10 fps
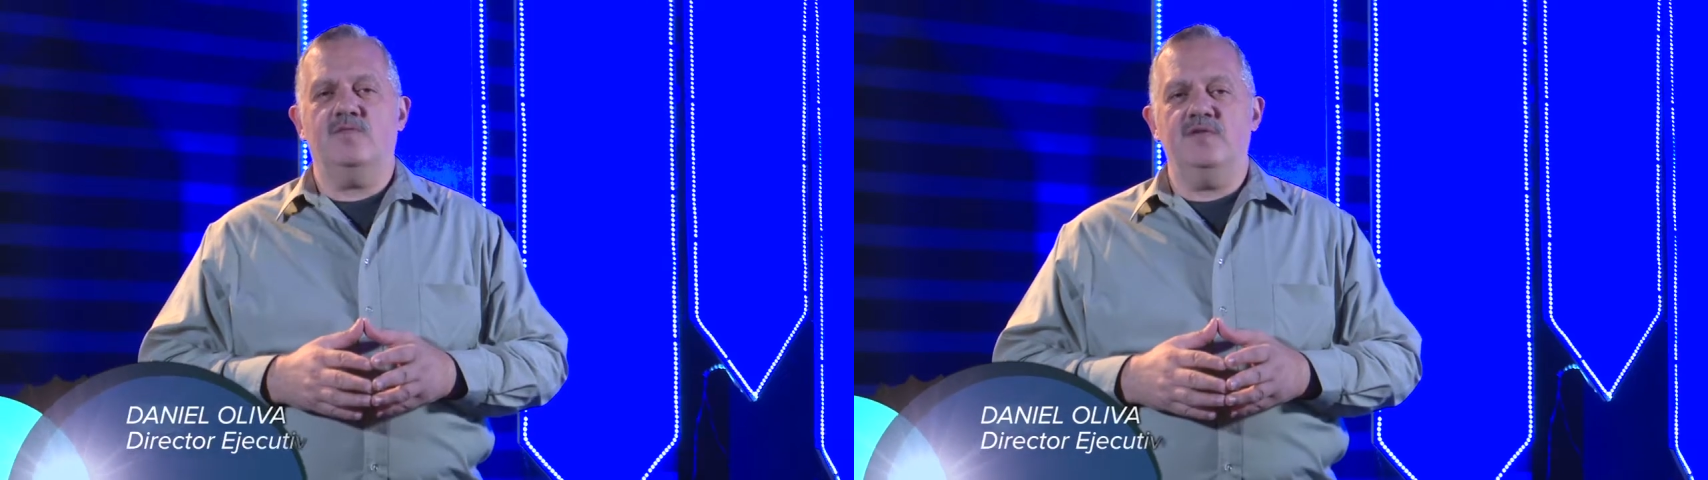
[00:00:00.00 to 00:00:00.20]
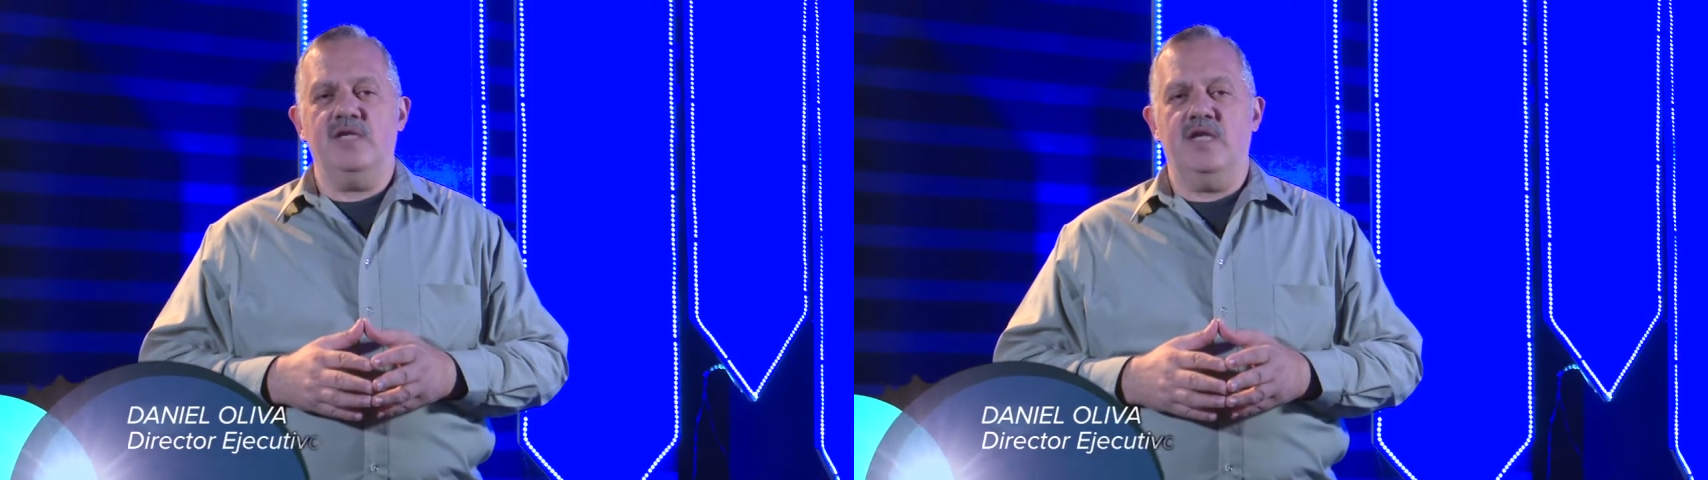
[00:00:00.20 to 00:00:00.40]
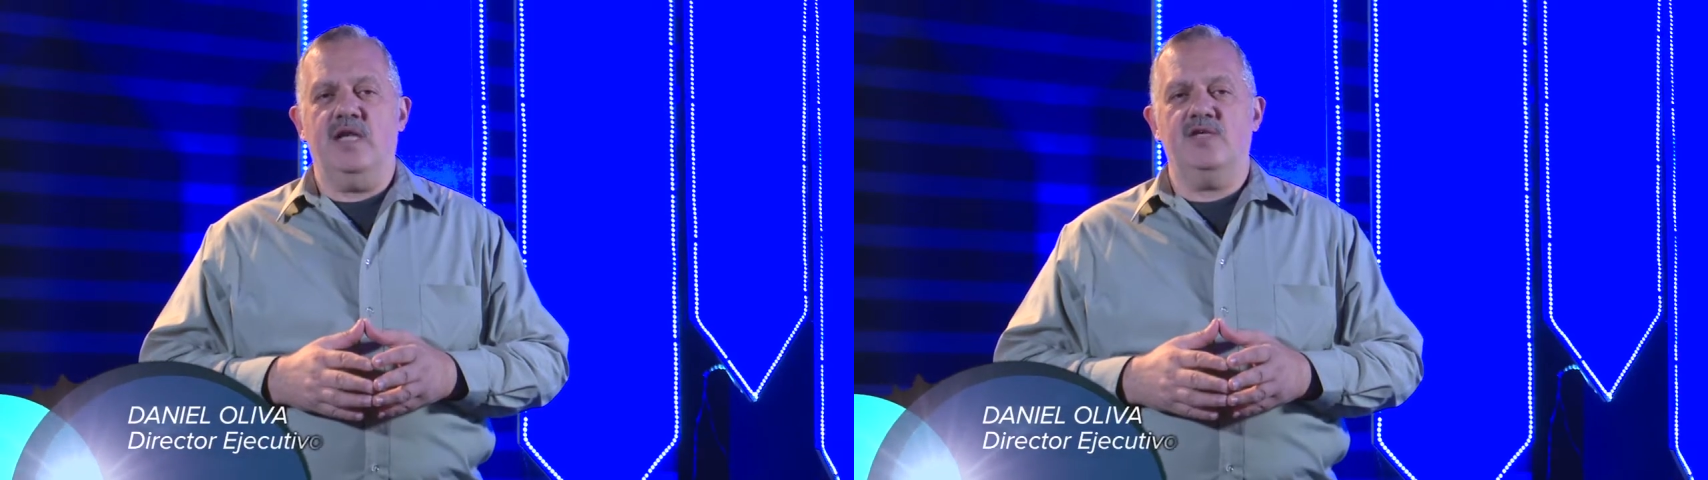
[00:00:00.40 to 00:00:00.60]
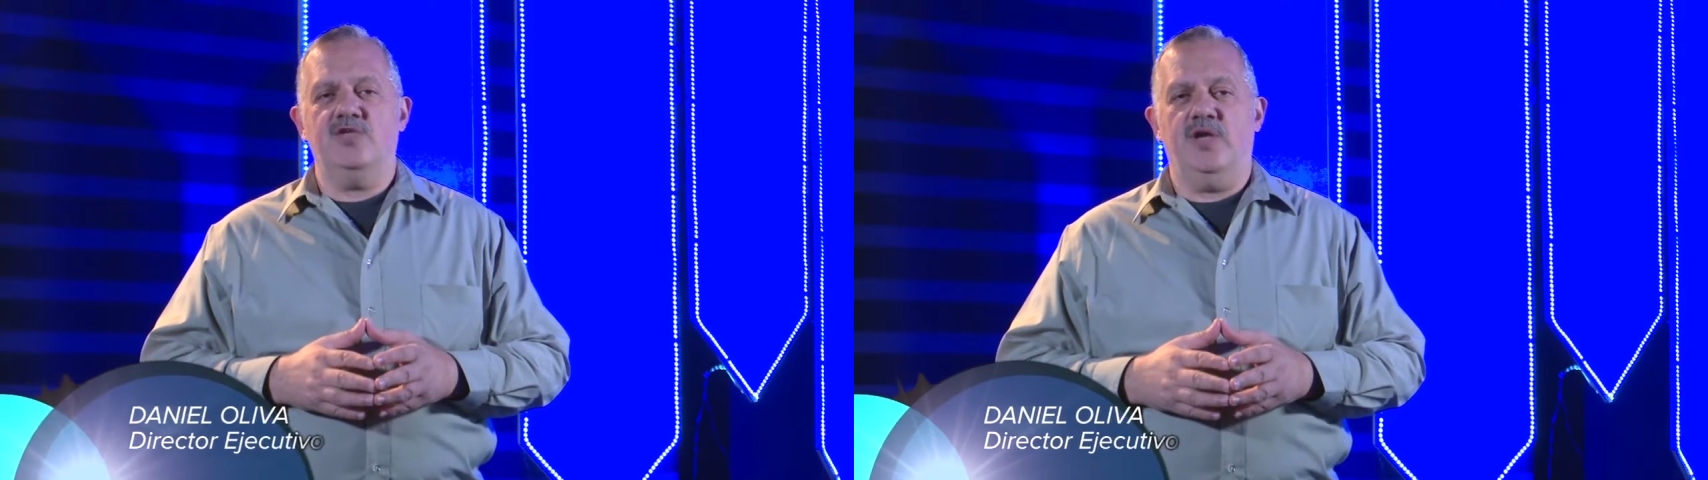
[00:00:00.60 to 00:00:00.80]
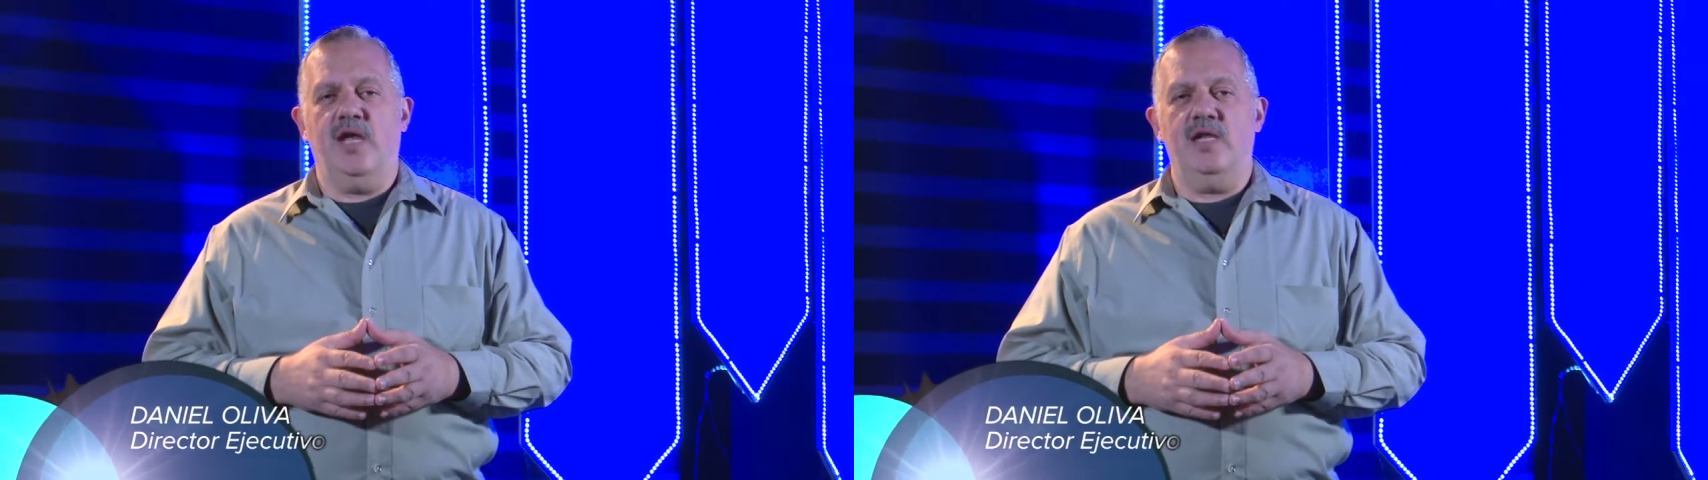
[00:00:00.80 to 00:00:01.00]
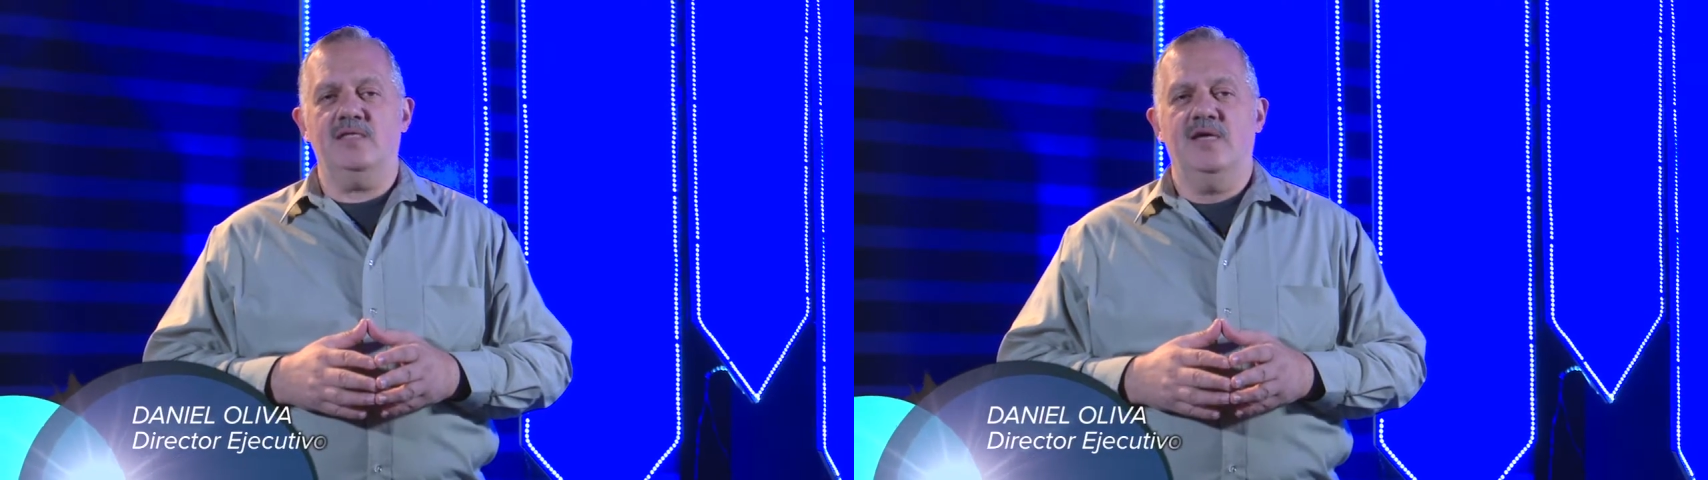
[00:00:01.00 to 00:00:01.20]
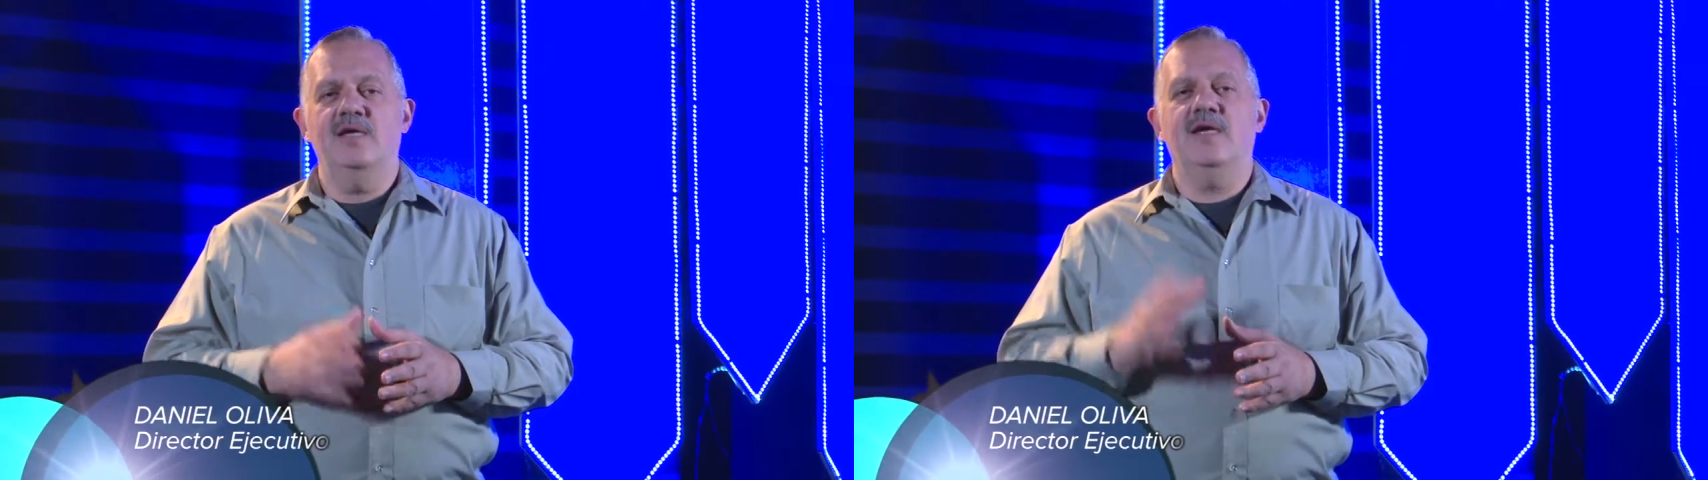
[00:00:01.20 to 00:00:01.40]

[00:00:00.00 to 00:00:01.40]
oficinas nacionales